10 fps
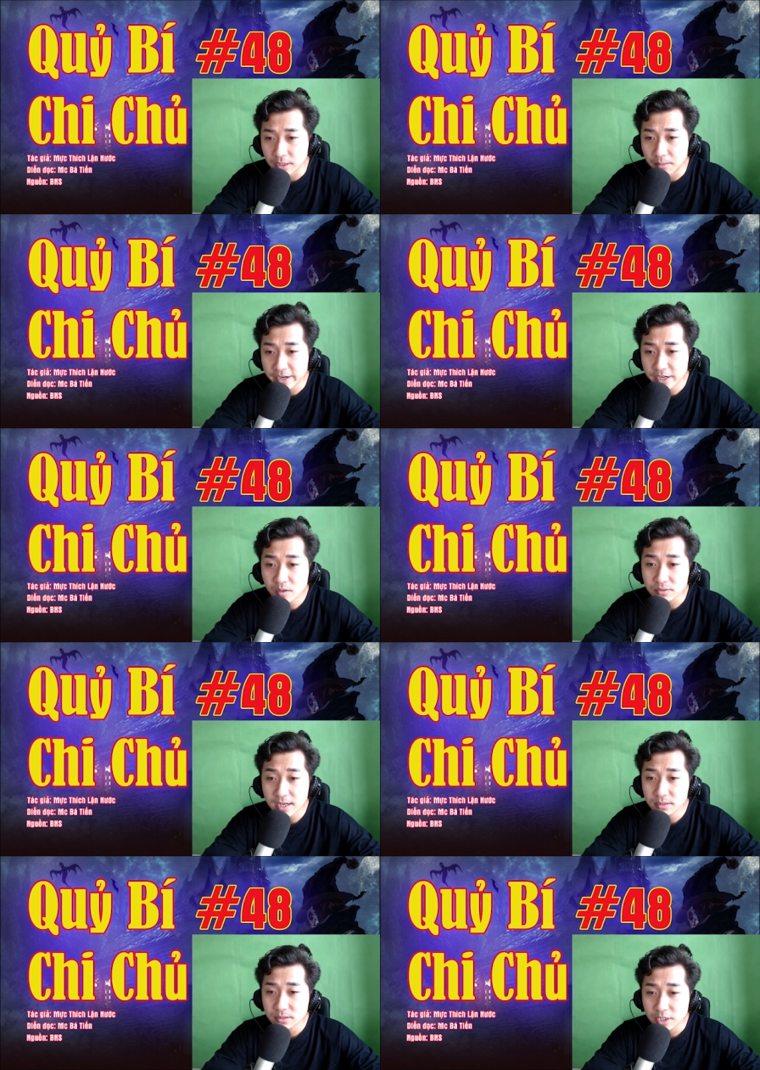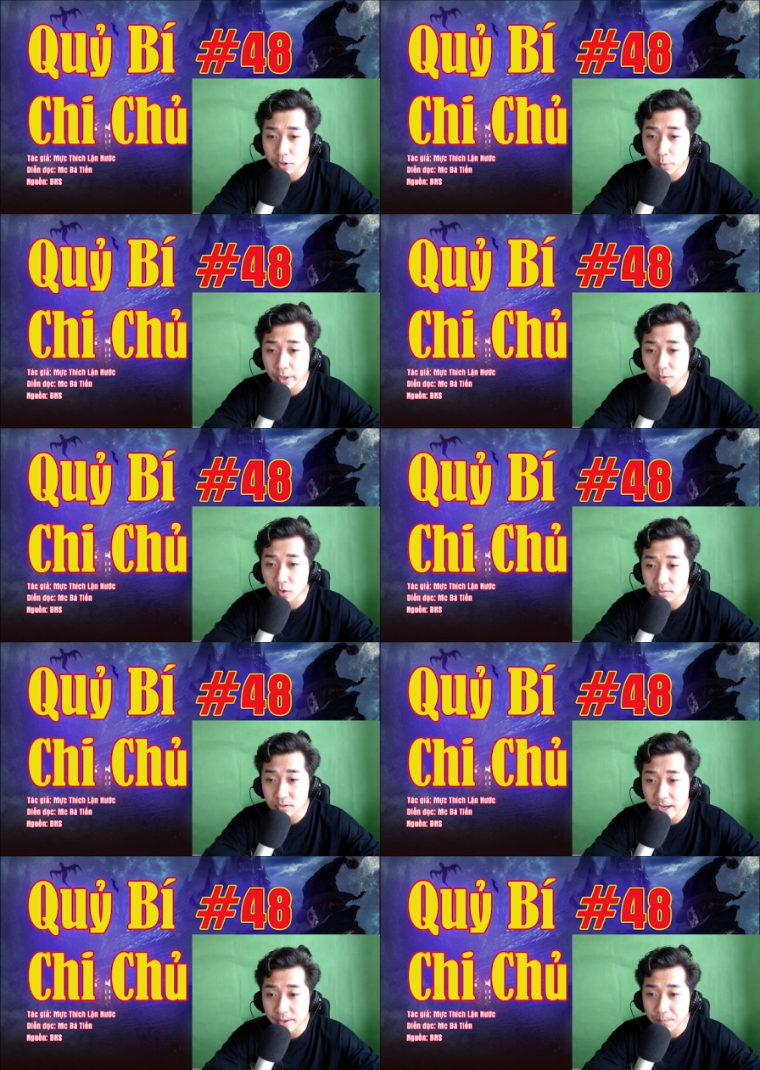Sau khi thử làm mấy động tác
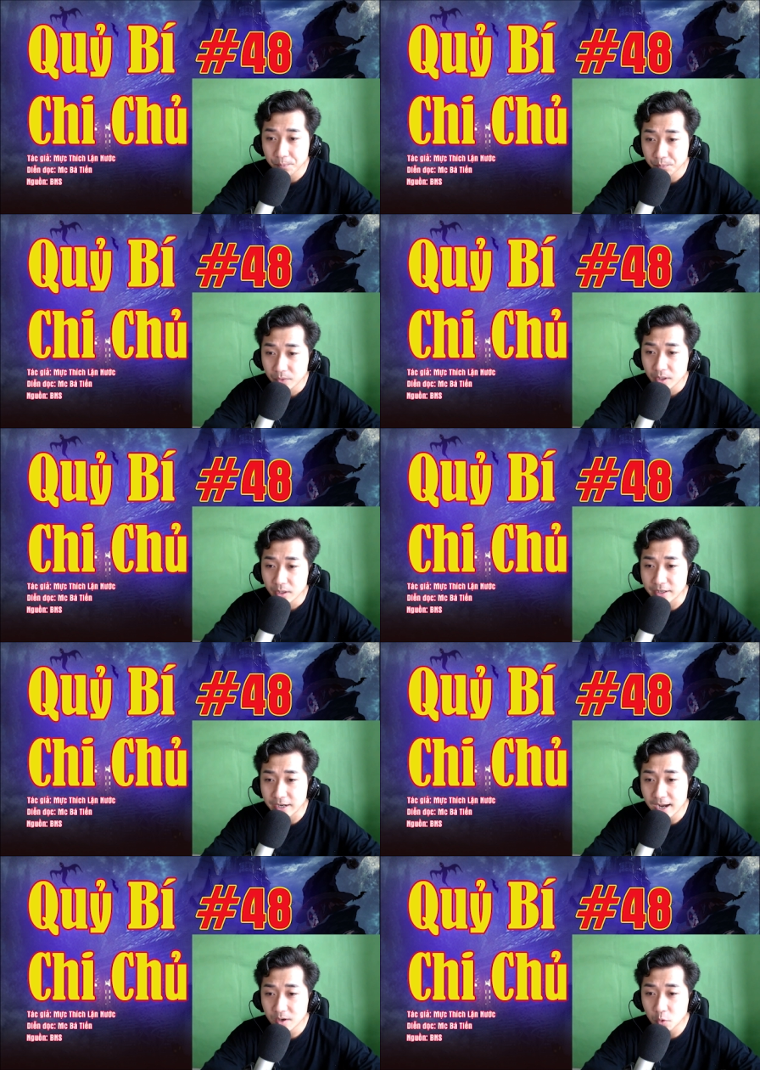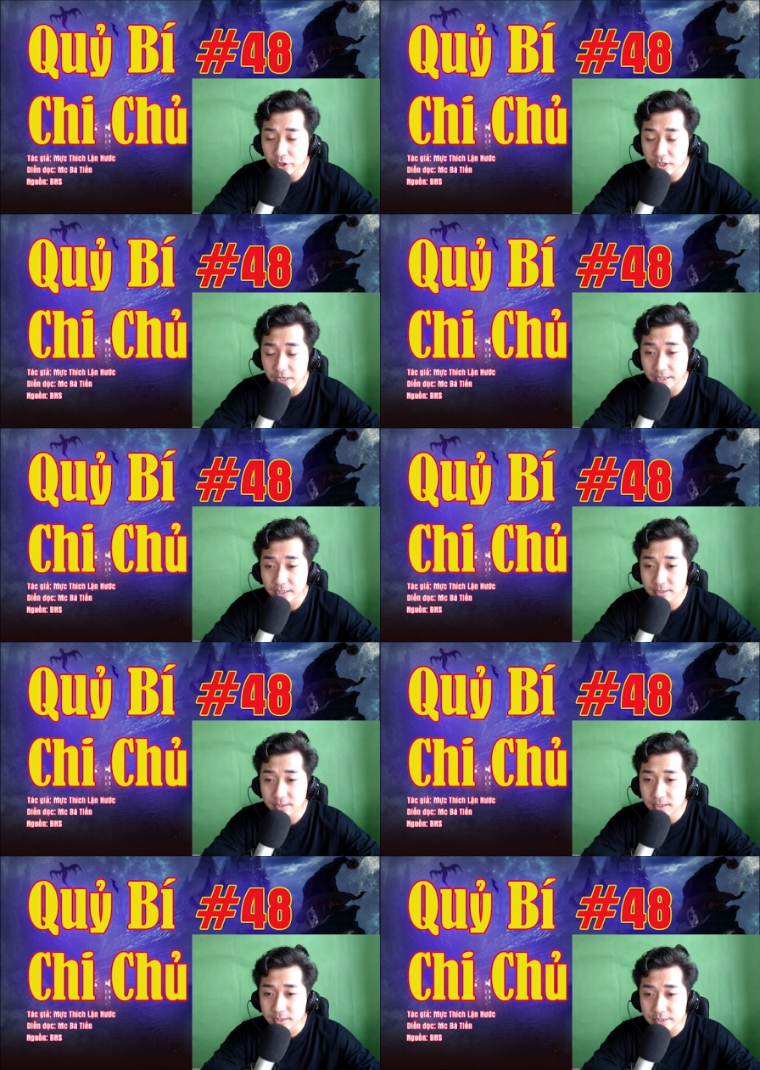theo thói quen của ông ta, gã
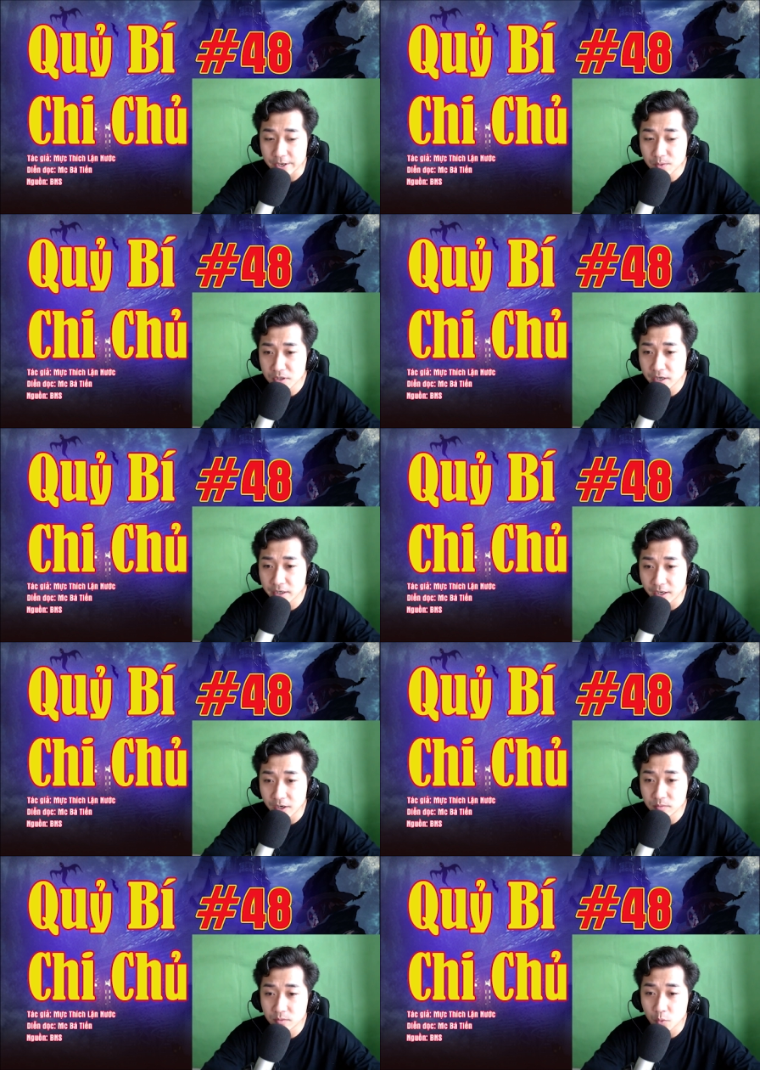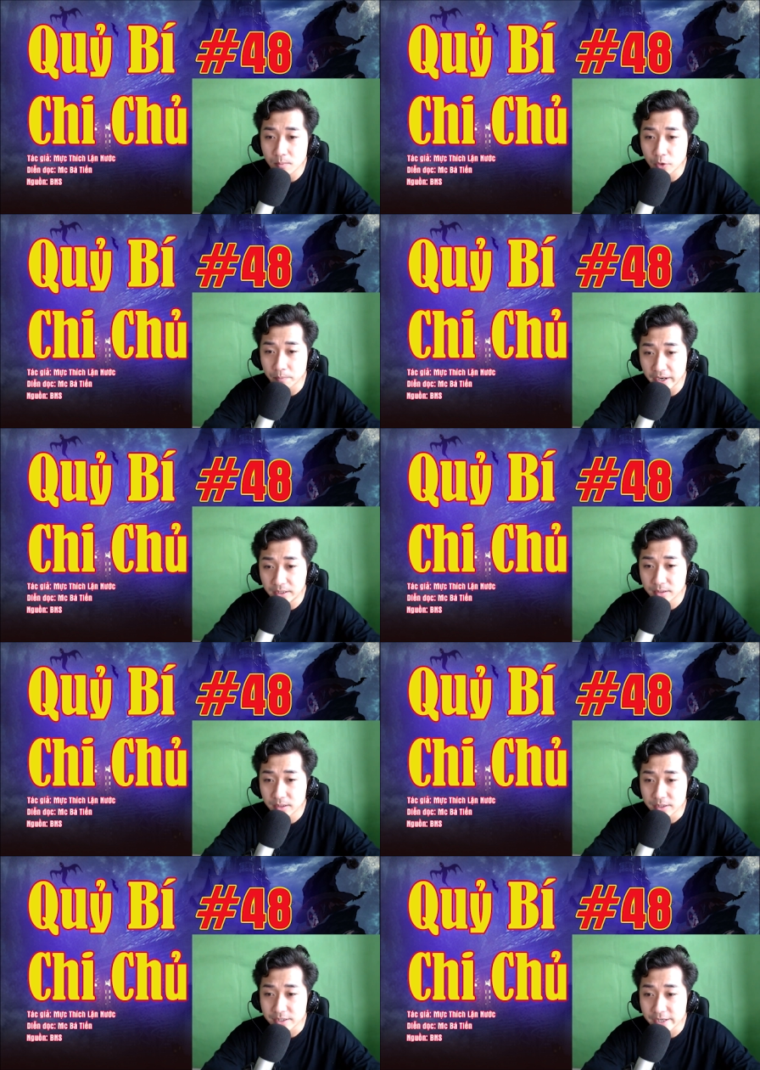cúi người, kéo người đàn ông qua
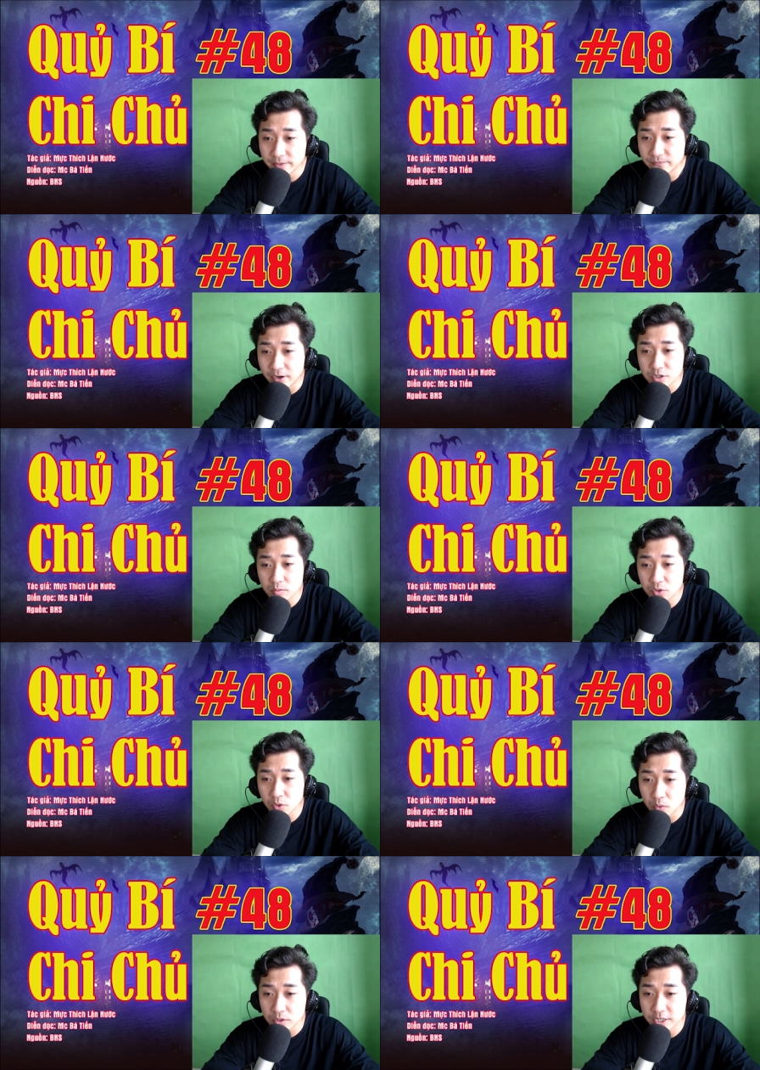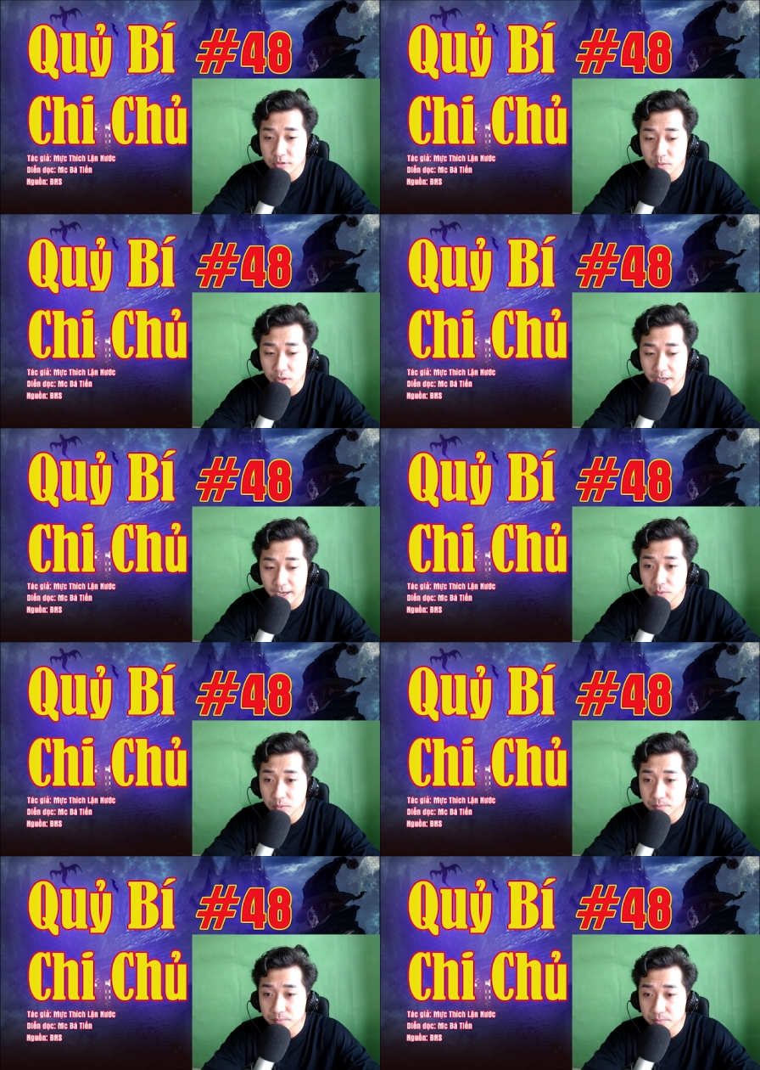một bên, nhét vào trong tủ treo
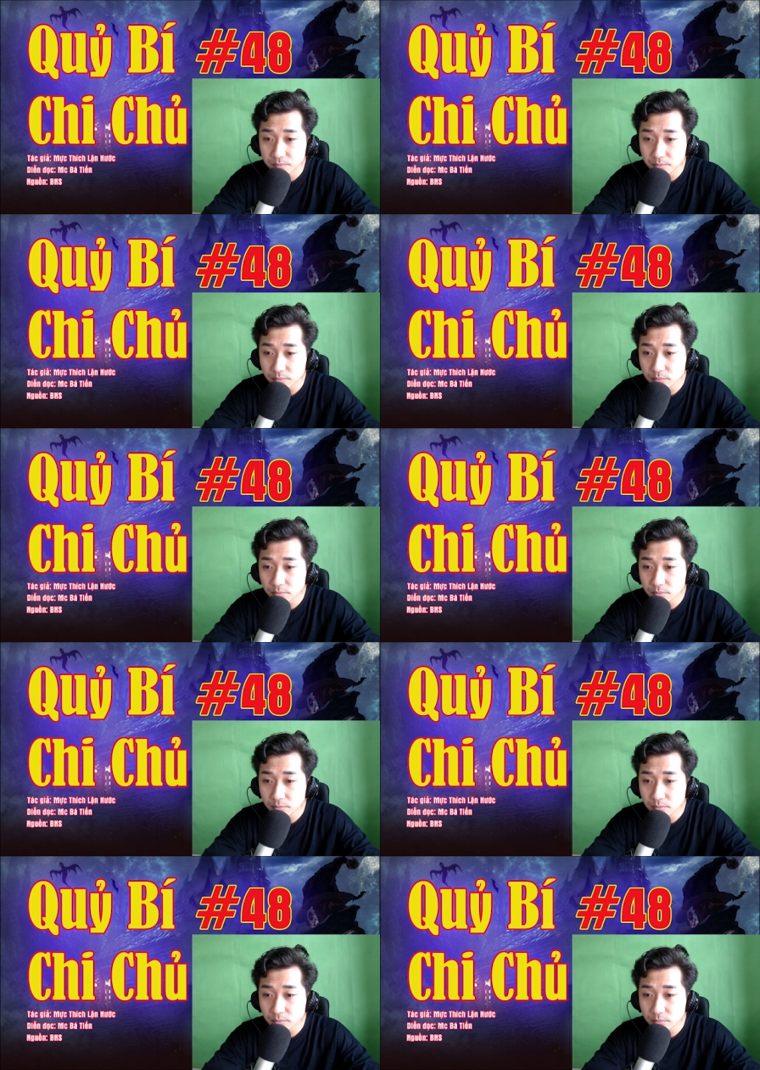trên quần áo.